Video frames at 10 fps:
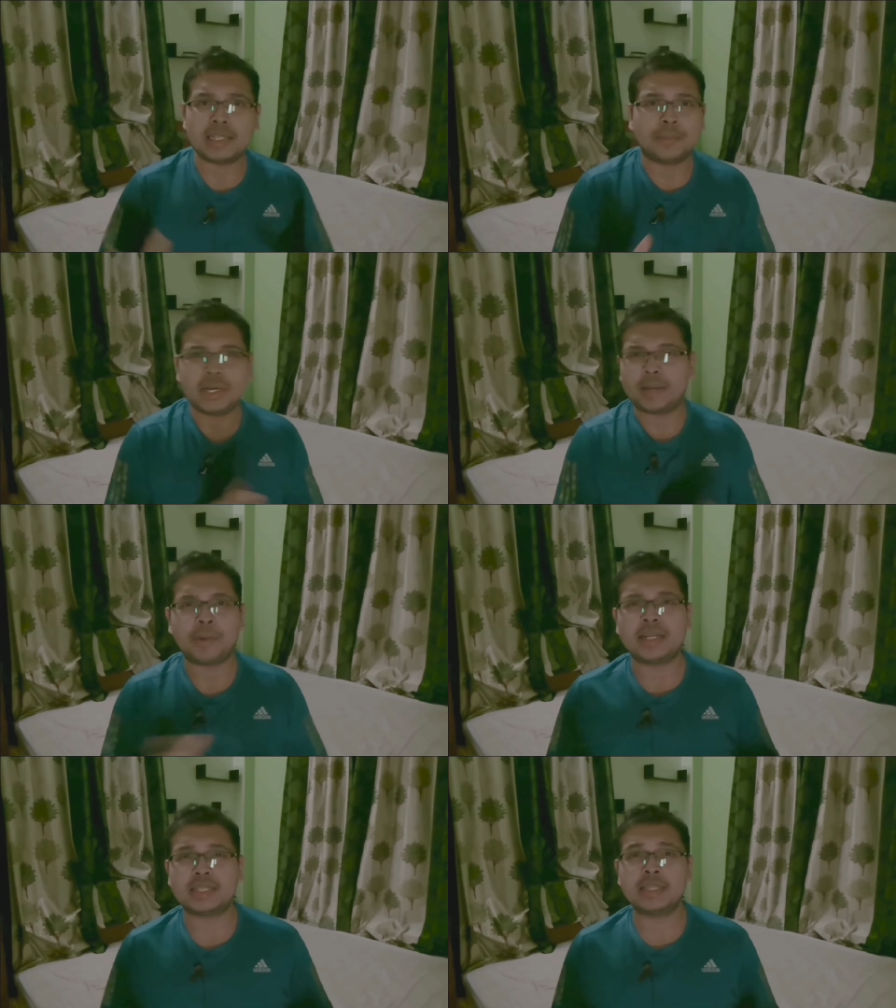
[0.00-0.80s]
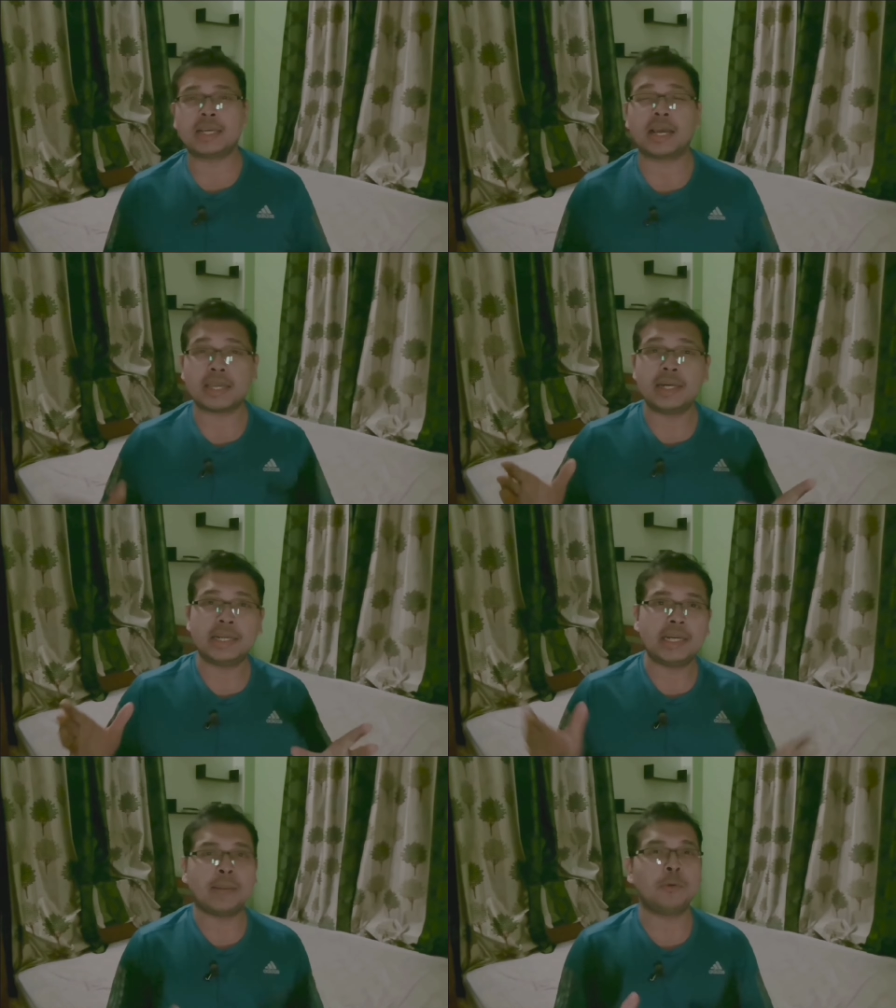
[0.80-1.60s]
आज हम नेकबैंड्स की तरह ही
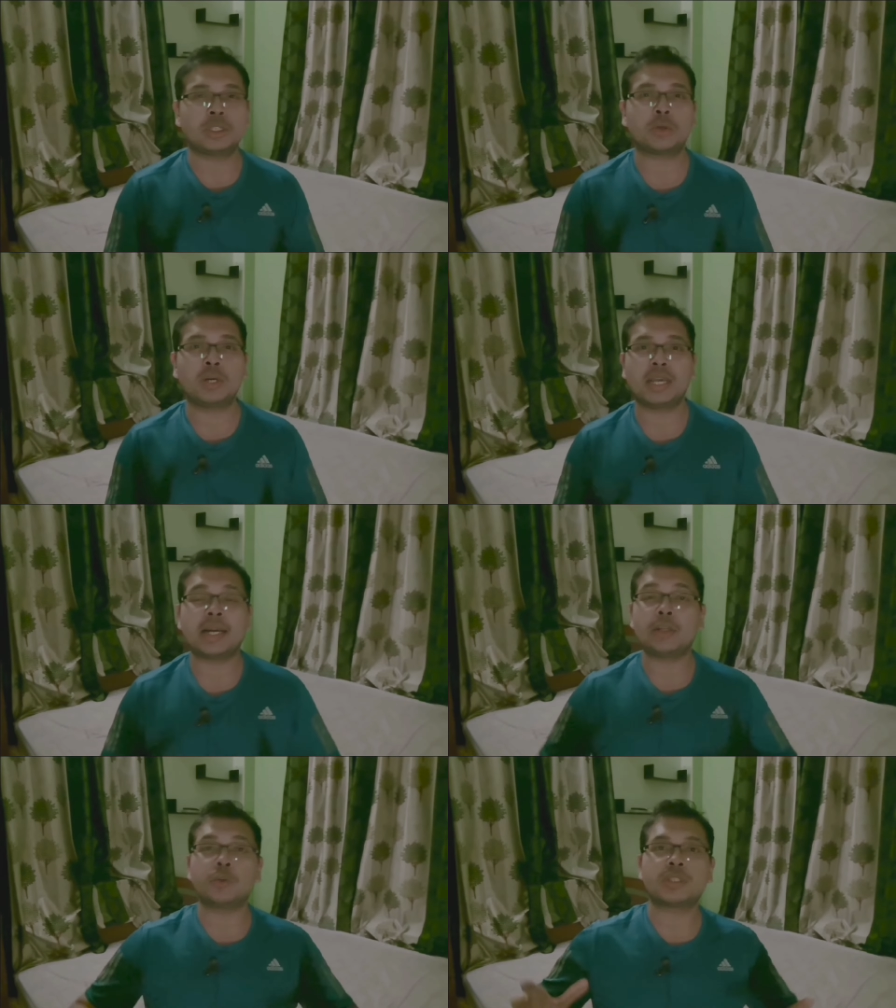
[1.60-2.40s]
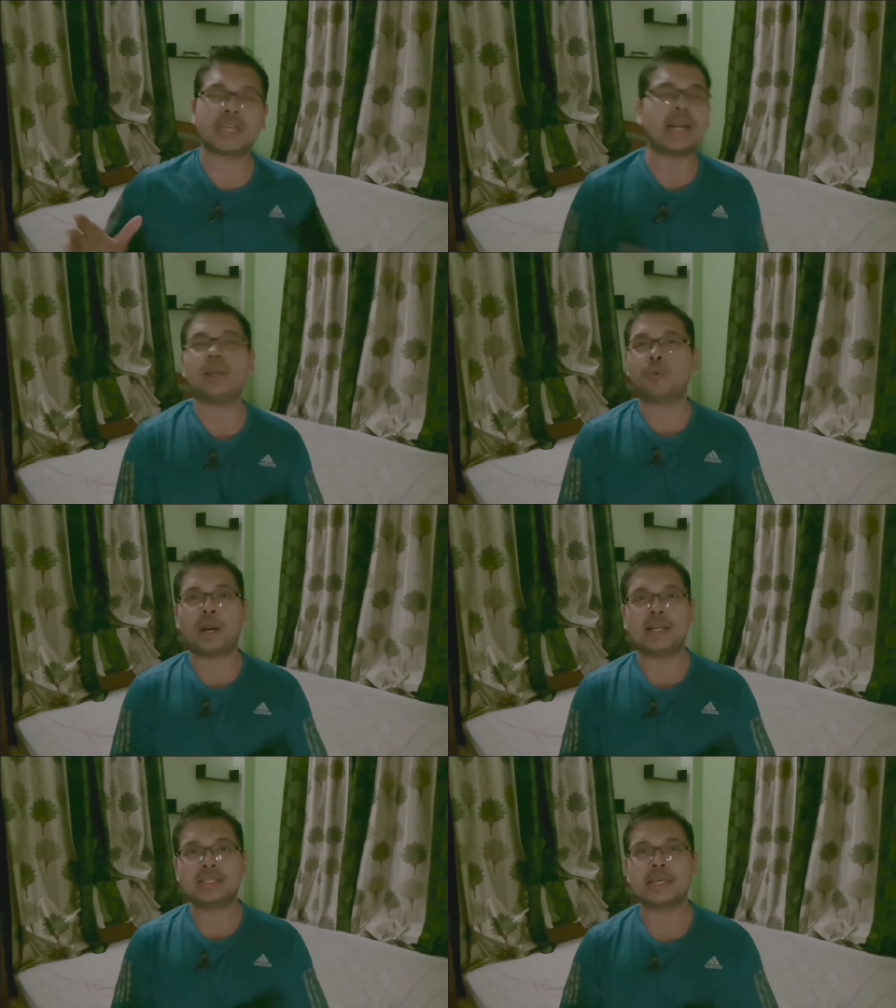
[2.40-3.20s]
टी को लेकर जो सारे
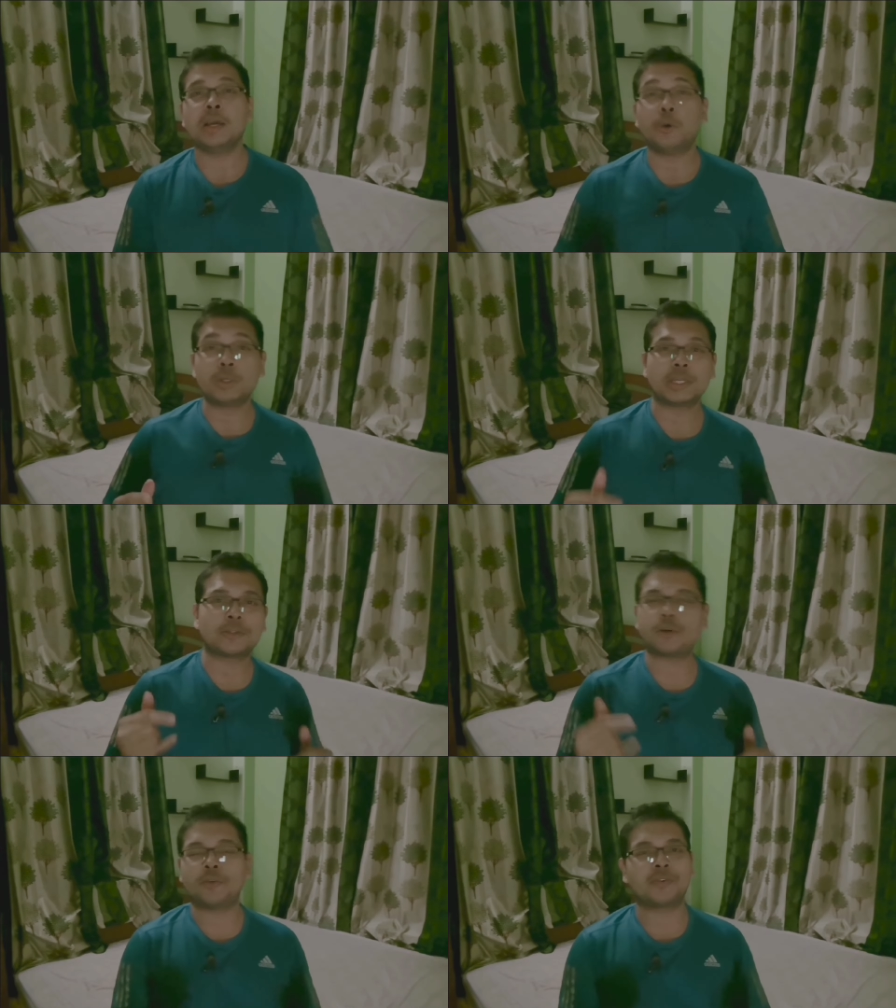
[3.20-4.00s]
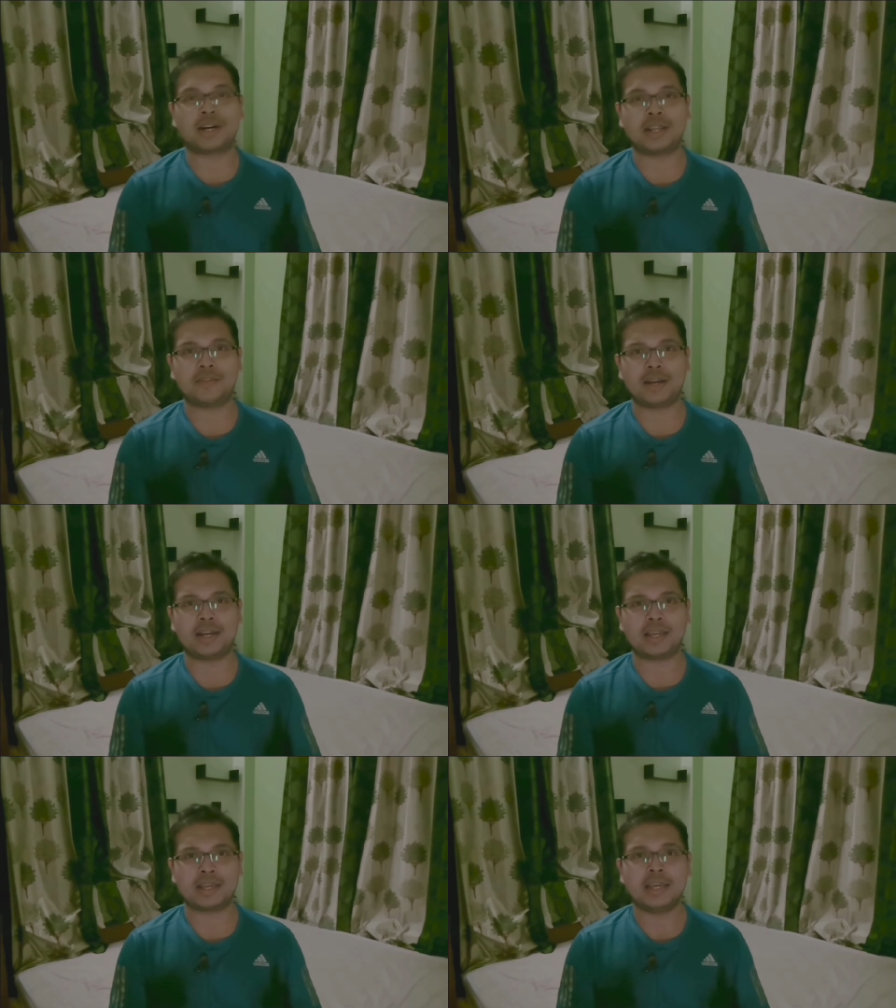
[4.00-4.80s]
क्वेरीज है उसे सॉल्व करने
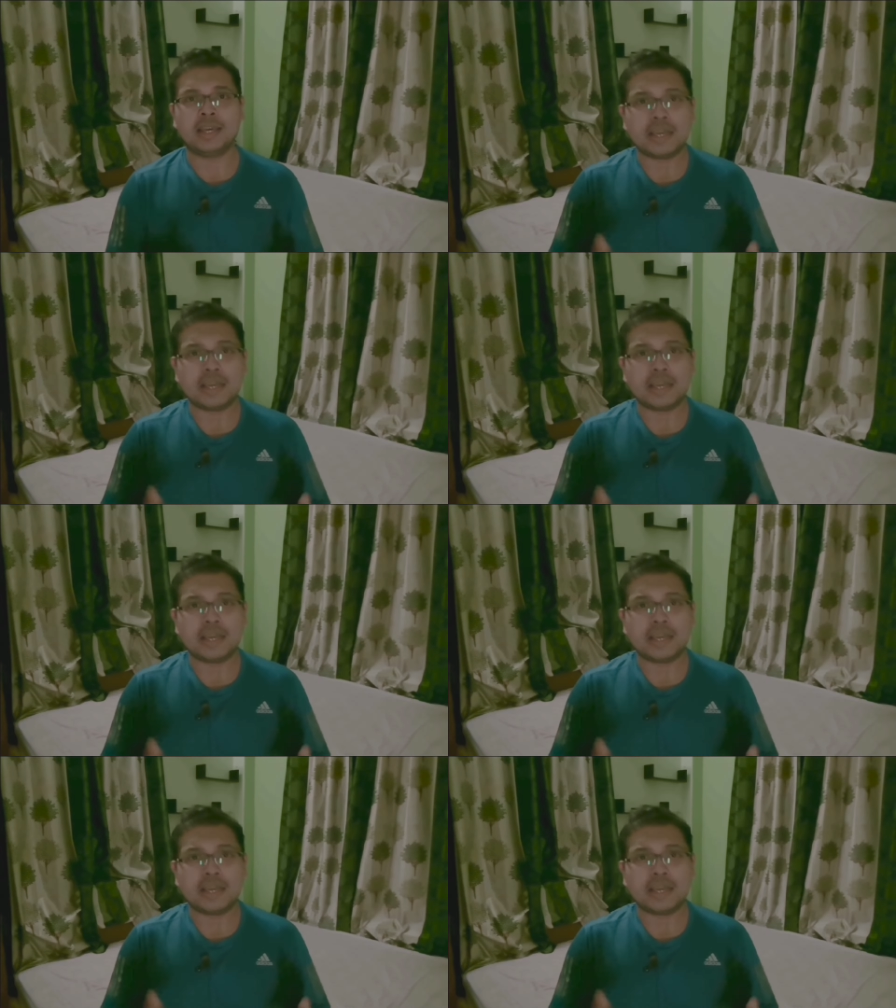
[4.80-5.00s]
वाले हैं